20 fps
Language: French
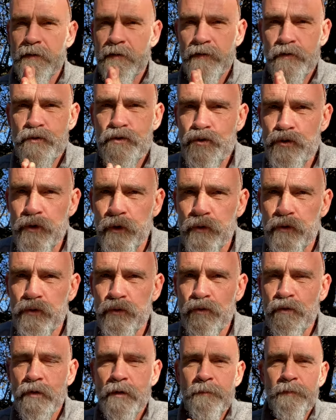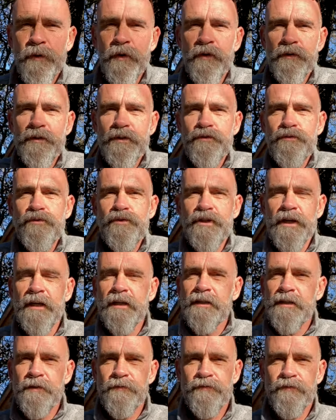Surtout, prends des sujets
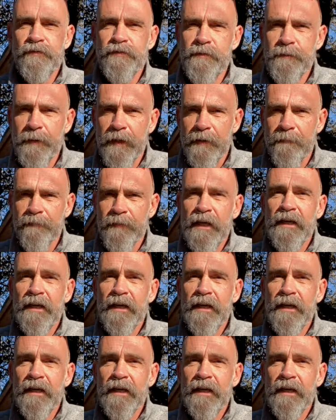qui te font vibrer,